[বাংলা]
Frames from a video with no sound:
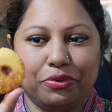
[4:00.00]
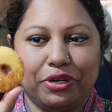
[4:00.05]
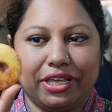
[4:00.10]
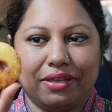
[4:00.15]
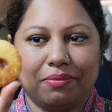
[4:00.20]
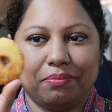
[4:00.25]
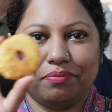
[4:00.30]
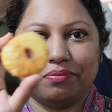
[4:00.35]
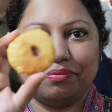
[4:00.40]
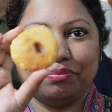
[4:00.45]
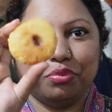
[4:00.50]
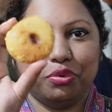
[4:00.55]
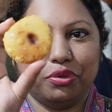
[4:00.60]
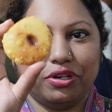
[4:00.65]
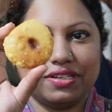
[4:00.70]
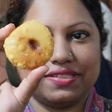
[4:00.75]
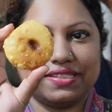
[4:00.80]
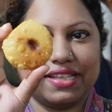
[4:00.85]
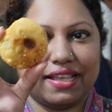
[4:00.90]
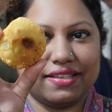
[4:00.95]
পুরি
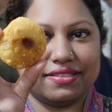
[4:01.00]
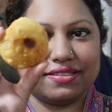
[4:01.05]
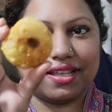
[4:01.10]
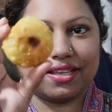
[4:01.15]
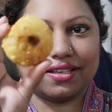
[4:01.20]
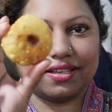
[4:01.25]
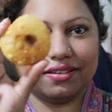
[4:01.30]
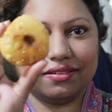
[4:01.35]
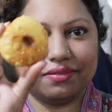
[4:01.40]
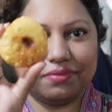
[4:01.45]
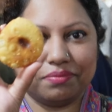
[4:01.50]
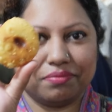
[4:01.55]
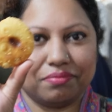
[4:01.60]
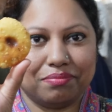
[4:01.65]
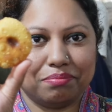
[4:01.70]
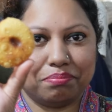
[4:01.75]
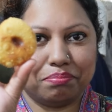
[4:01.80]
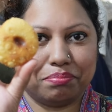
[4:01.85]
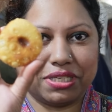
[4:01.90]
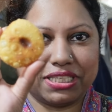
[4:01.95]
পুরির সাইজ দেখেন
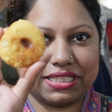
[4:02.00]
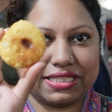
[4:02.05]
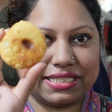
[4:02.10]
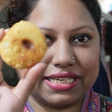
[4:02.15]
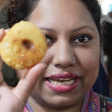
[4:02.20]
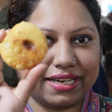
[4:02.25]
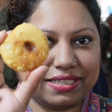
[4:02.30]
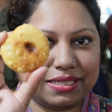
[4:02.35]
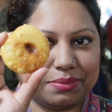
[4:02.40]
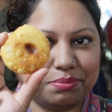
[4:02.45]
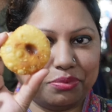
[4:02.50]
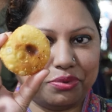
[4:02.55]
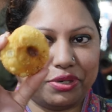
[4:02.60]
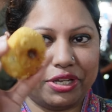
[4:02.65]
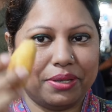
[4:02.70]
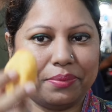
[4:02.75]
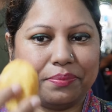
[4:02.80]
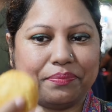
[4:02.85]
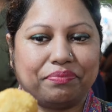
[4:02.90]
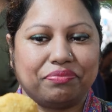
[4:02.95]
দিচ্ছি একটা
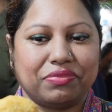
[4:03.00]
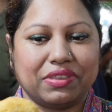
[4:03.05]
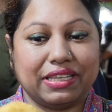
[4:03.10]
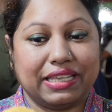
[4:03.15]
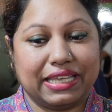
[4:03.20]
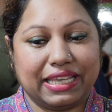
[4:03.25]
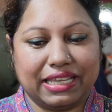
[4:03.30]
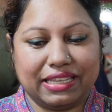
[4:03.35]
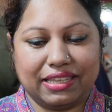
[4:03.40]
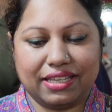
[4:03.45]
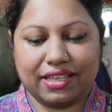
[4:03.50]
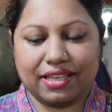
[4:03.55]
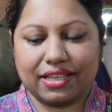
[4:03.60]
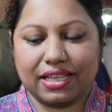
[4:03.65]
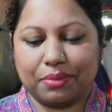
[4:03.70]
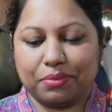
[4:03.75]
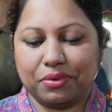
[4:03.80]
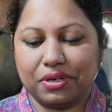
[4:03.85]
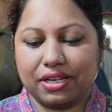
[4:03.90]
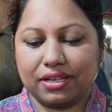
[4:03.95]
পুরি খেয়ে দেখি
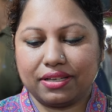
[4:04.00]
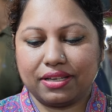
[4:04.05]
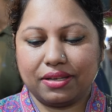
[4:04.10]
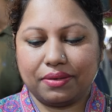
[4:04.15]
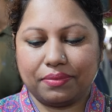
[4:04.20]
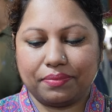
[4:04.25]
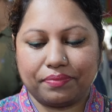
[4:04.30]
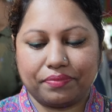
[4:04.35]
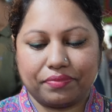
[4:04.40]
কেমন লাগে